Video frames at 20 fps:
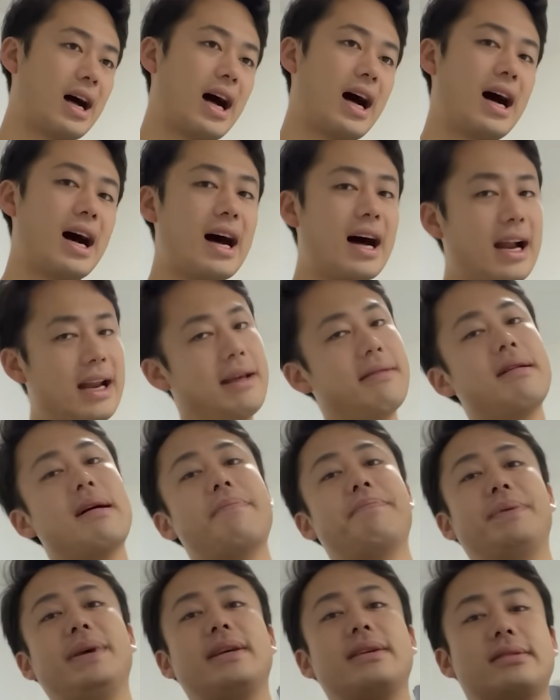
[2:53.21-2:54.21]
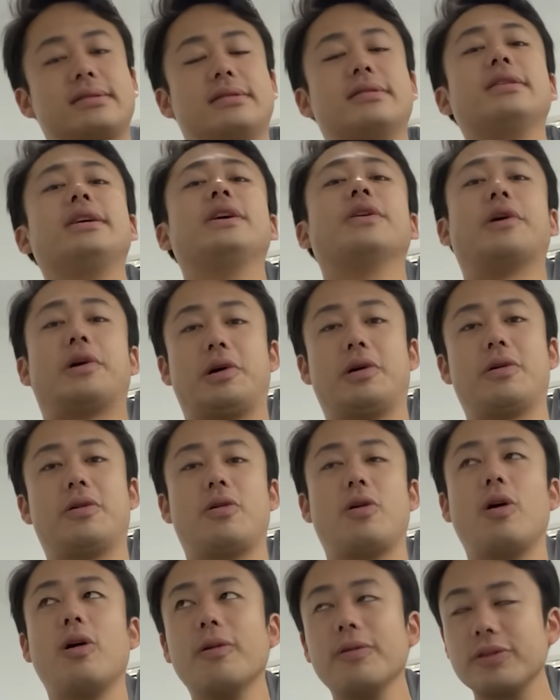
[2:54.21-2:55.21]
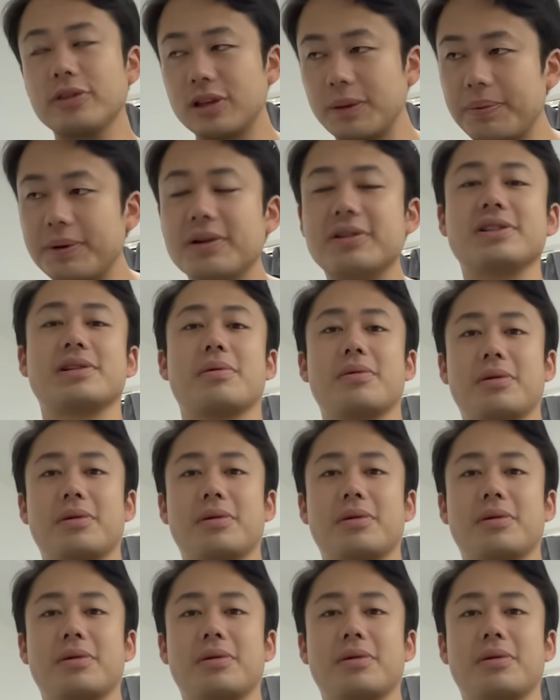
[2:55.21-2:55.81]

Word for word: あれはびっくりよ。本当にびっくりした